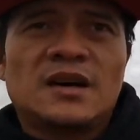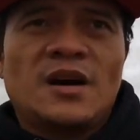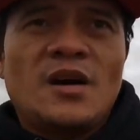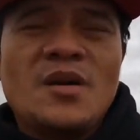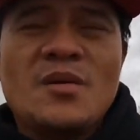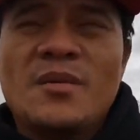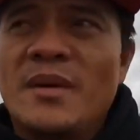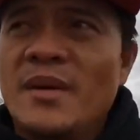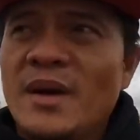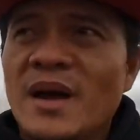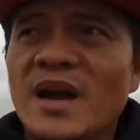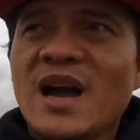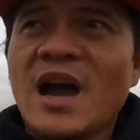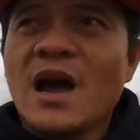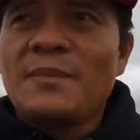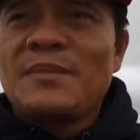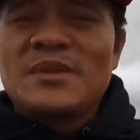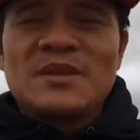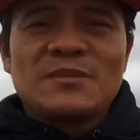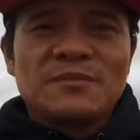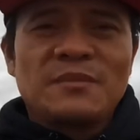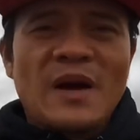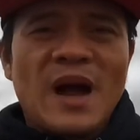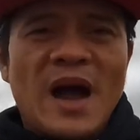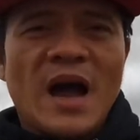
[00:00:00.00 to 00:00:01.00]
ay may
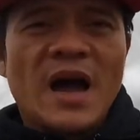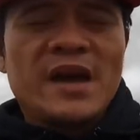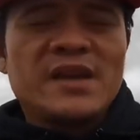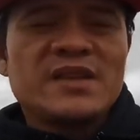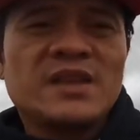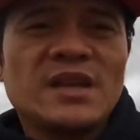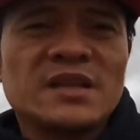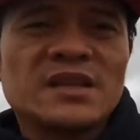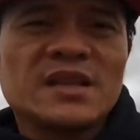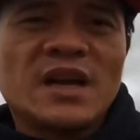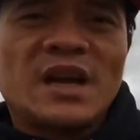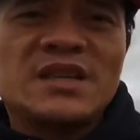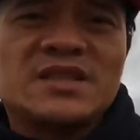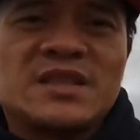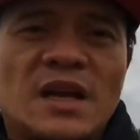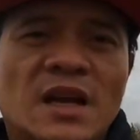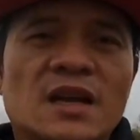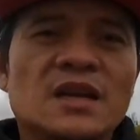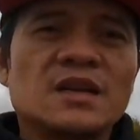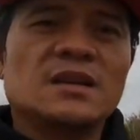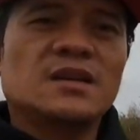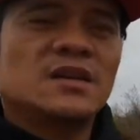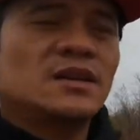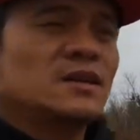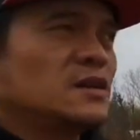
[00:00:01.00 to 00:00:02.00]
kapitbahay dyan guys ha
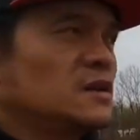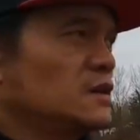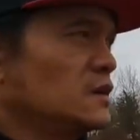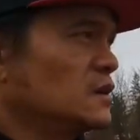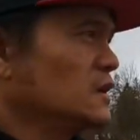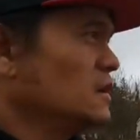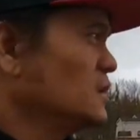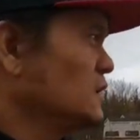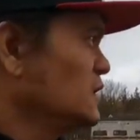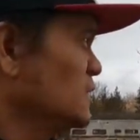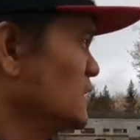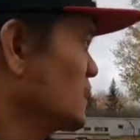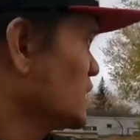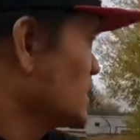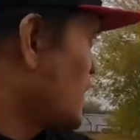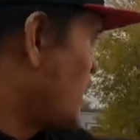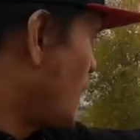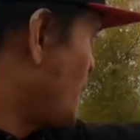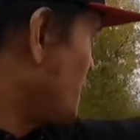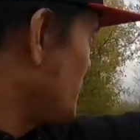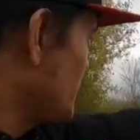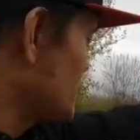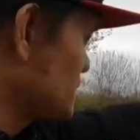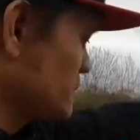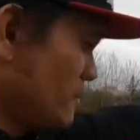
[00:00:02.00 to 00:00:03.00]

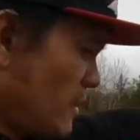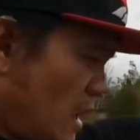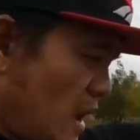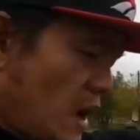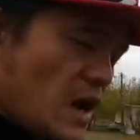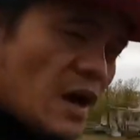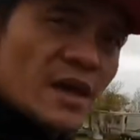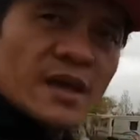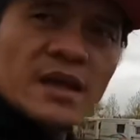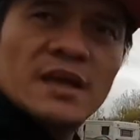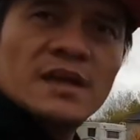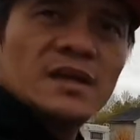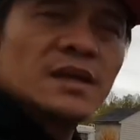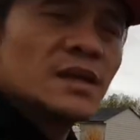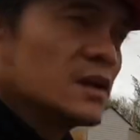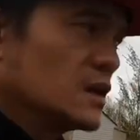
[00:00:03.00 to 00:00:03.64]
kapitbahay